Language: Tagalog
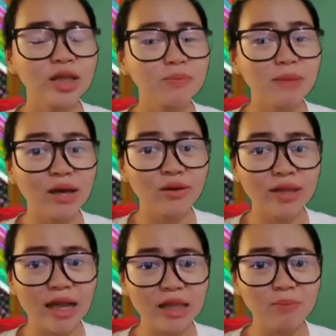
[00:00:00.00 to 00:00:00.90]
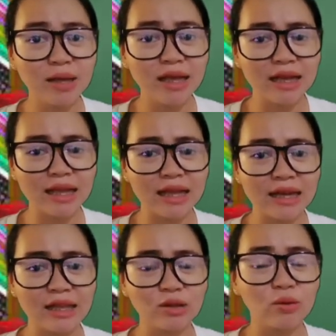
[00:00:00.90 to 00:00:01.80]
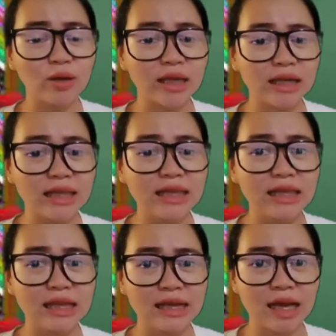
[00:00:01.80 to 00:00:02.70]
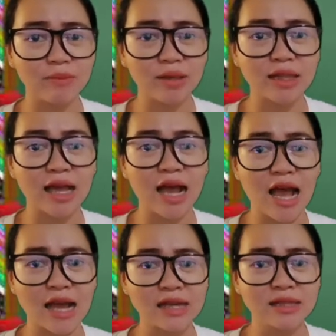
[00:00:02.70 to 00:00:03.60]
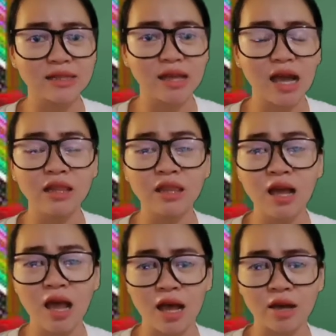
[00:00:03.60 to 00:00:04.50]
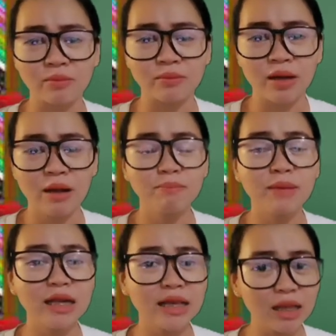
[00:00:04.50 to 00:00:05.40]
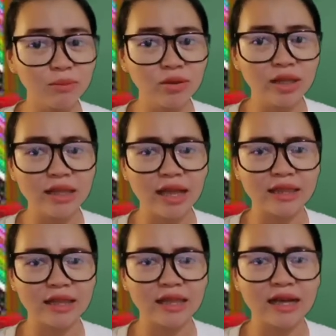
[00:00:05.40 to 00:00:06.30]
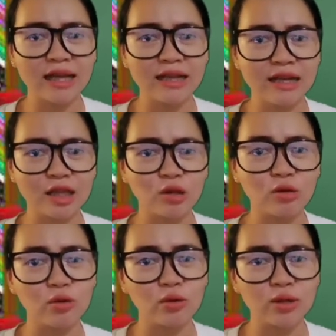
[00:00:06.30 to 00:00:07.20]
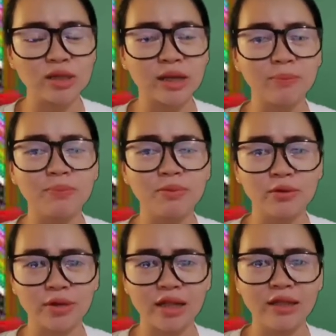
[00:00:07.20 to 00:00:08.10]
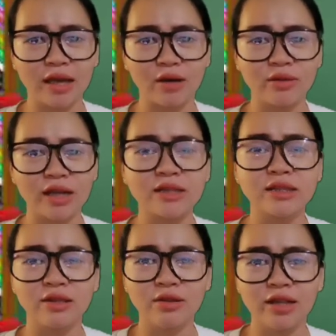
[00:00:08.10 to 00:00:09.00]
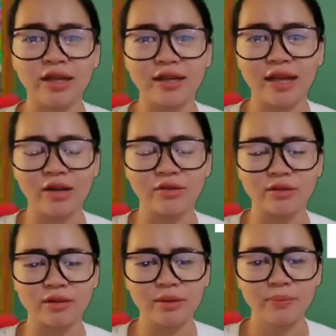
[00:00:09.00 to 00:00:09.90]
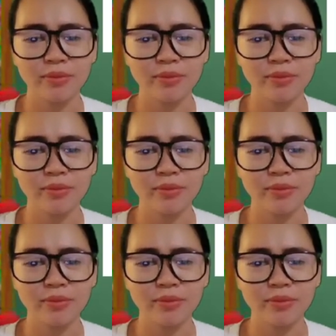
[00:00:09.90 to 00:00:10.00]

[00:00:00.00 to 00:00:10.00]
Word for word: Ngunit bago natin pag-aralan kung kailan ginagamit ang has at a have, balikan muna natin ang aralin tungkol sa plural noun at singular noun.